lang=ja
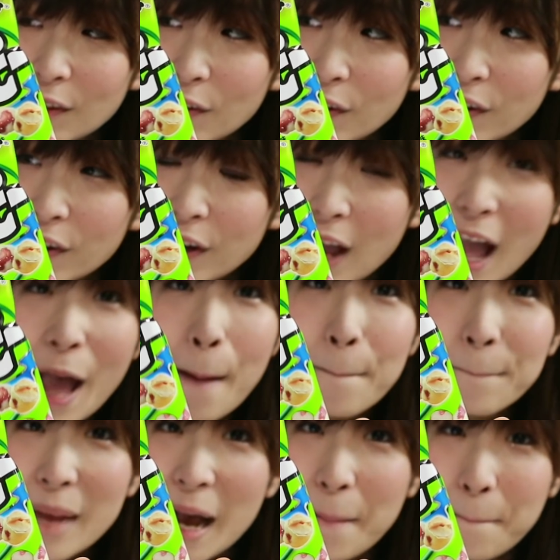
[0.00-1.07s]
と、
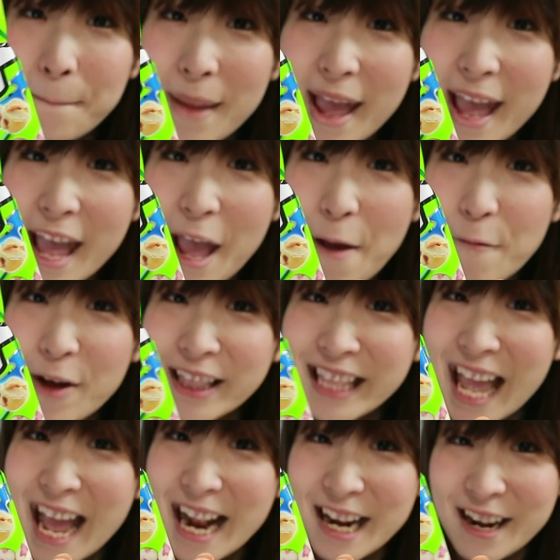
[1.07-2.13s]
豆は
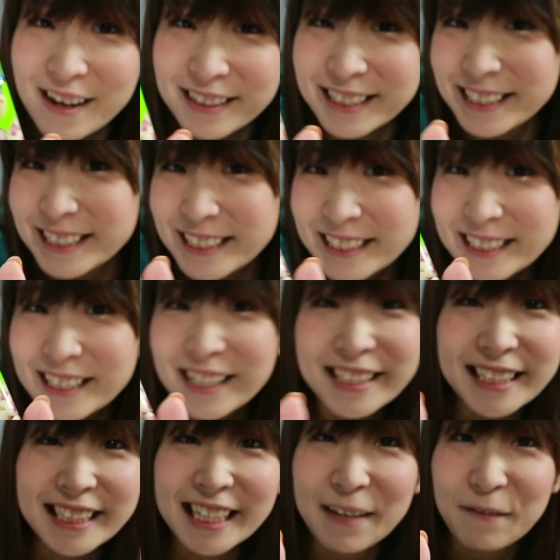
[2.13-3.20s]
電録の
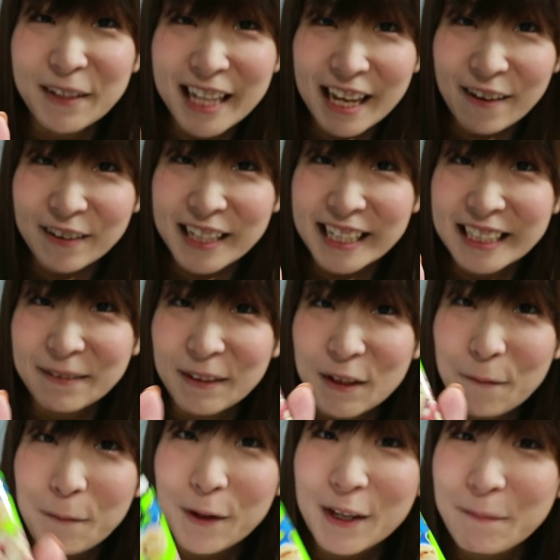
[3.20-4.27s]
シーエム でおなじみ
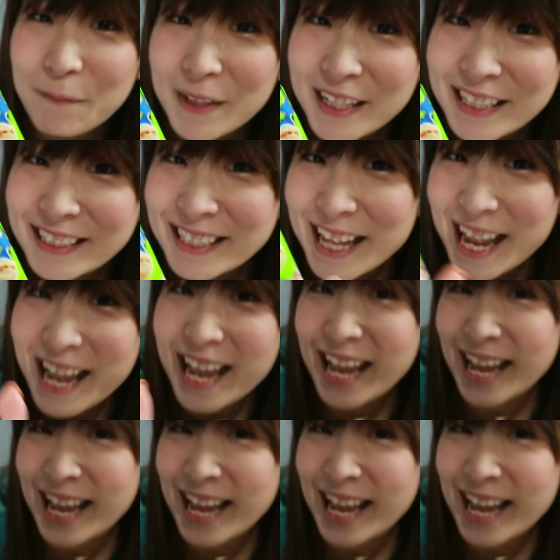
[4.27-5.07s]
のポリッピーですね。